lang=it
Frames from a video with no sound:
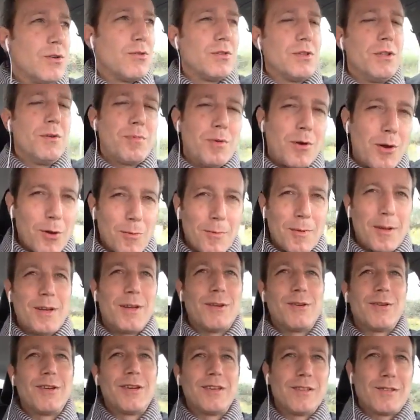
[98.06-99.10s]
un diploma né
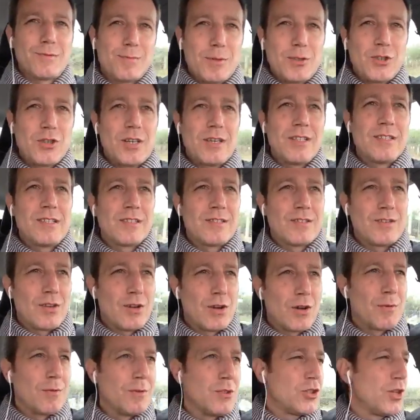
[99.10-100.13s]
una
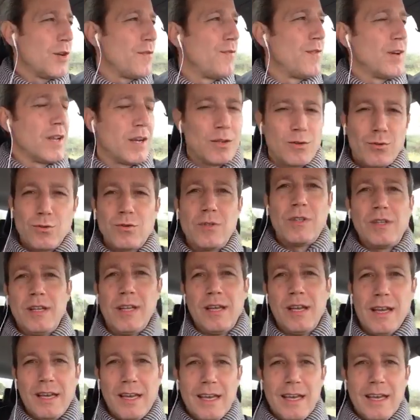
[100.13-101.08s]
specializzazione cominciai a fare tutti